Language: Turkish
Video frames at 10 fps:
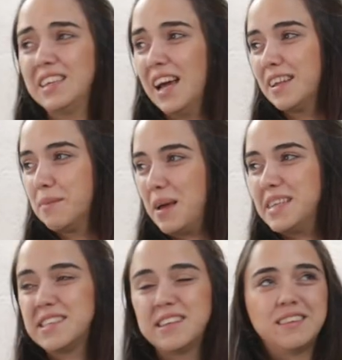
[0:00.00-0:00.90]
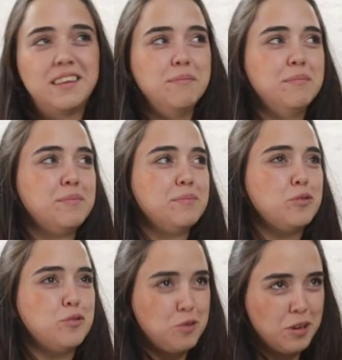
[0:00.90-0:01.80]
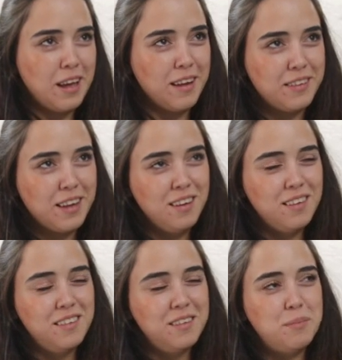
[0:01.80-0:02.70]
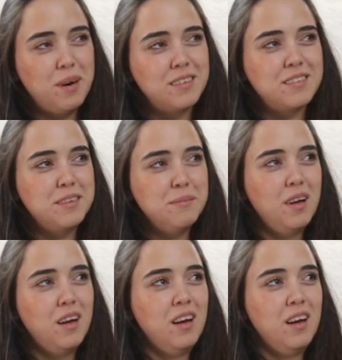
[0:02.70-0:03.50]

yani beslediğim bu dükkanda baktım.